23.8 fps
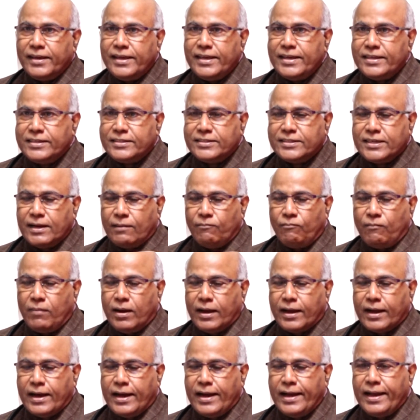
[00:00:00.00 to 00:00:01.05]
ఈ
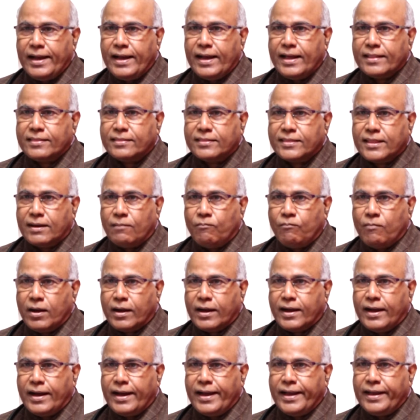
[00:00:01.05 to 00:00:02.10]
చెమ్మకాయ
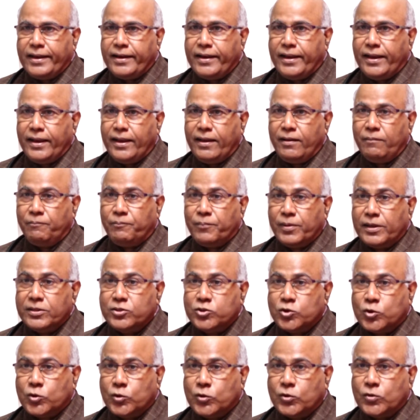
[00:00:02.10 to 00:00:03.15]
తమ్మకాయని
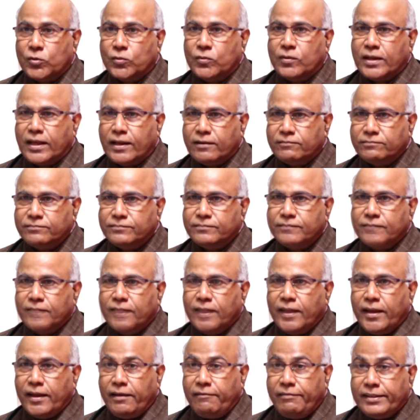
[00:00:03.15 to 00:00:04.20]
పెంచుకుంటూ ఉంటారు
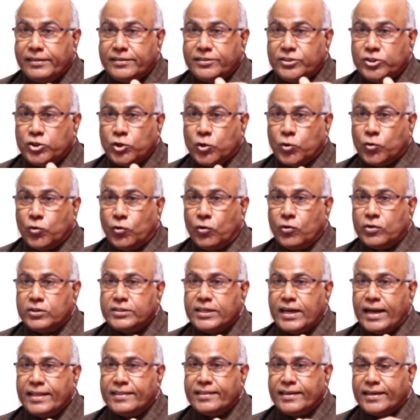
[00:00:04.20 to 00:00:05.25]
ఇవి చిక్కుడు
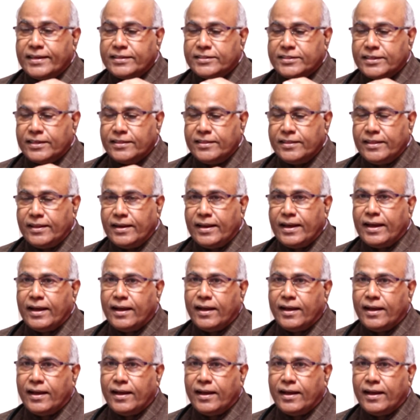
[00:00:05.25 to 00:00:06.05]
జాతికి చెందిన